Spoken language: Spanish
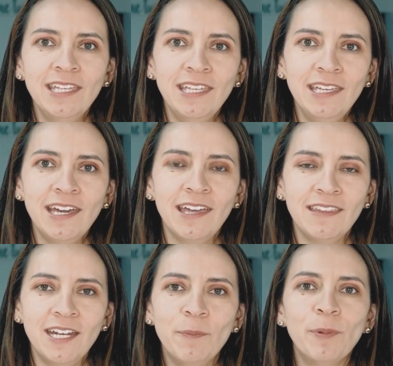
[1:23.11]
y
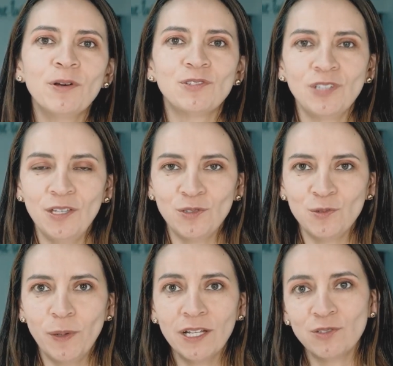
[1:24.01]
genera procesos
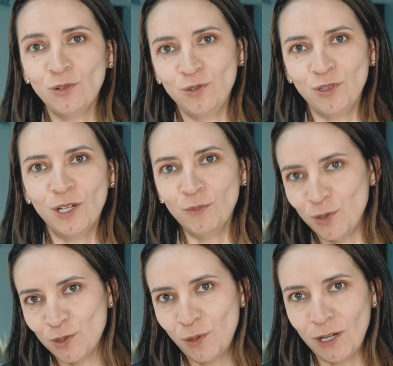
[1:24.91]
para solucionar
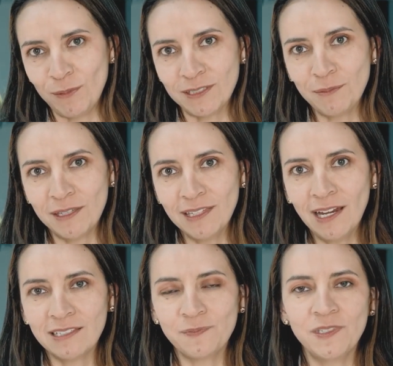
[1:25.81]
muchos problemas
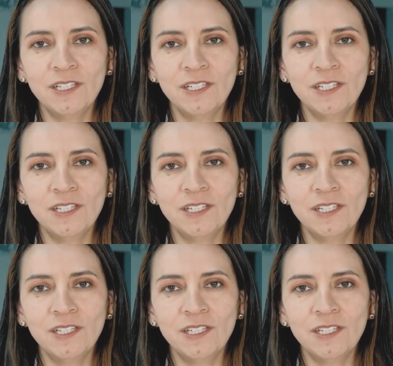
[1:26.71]
ambientales.